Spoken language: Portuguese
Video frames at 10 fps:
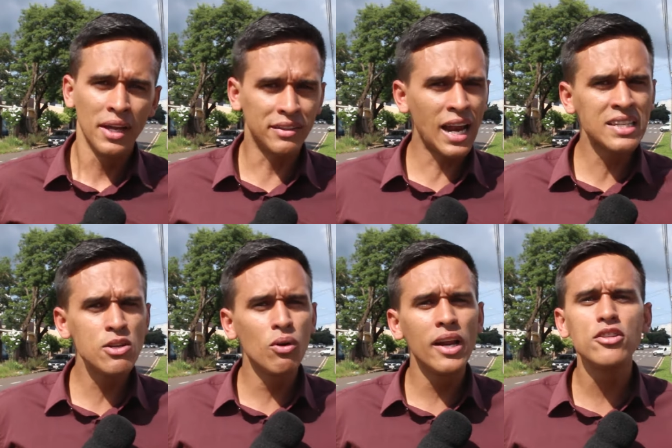que trazem
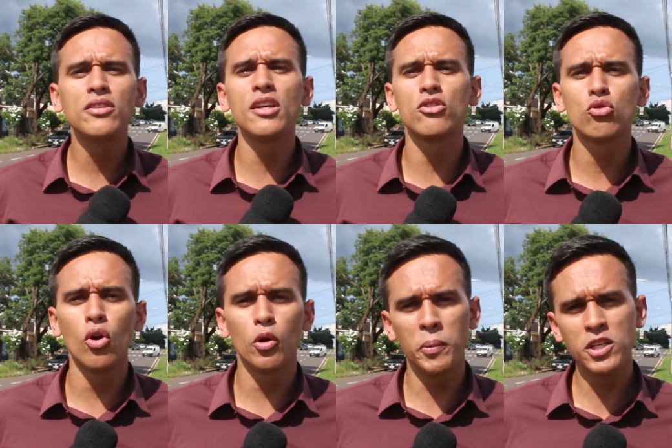um grande
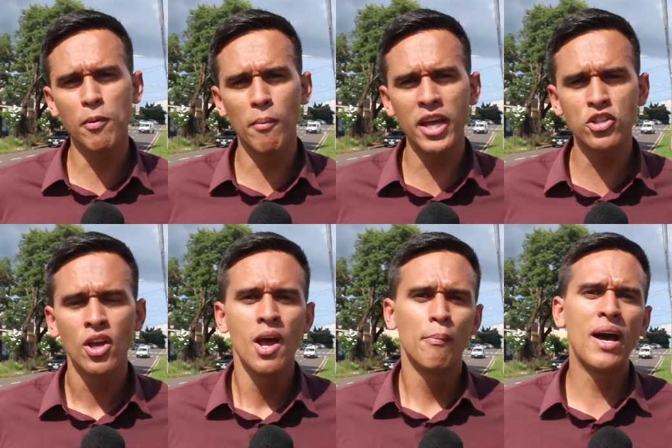transtorno, principalmente
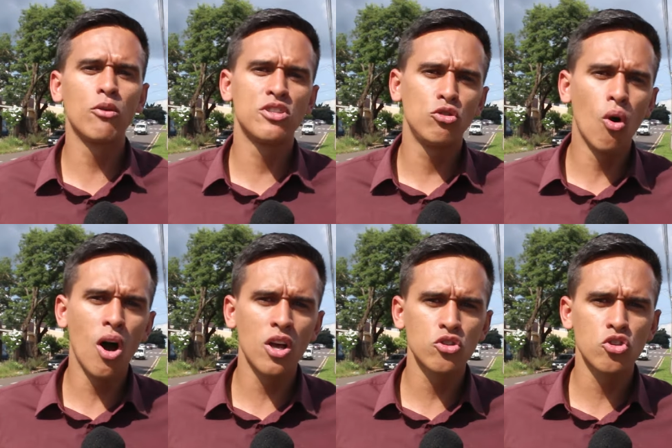para os
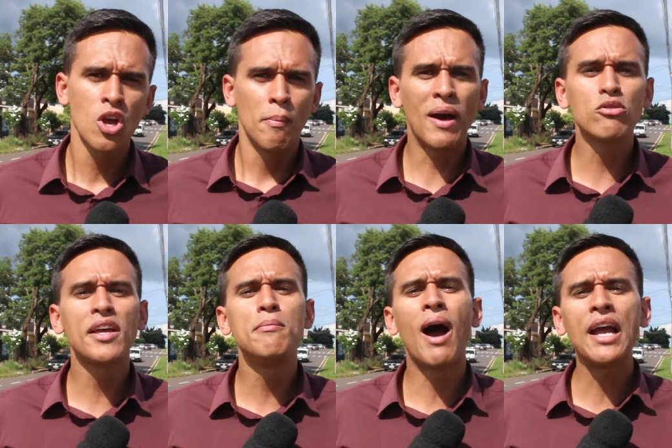idosos, para os
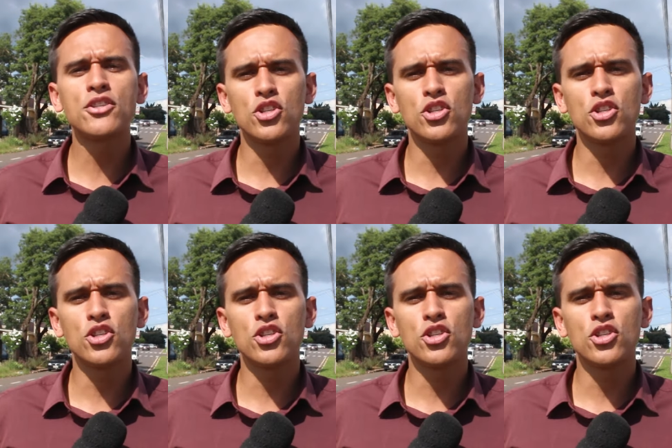animais de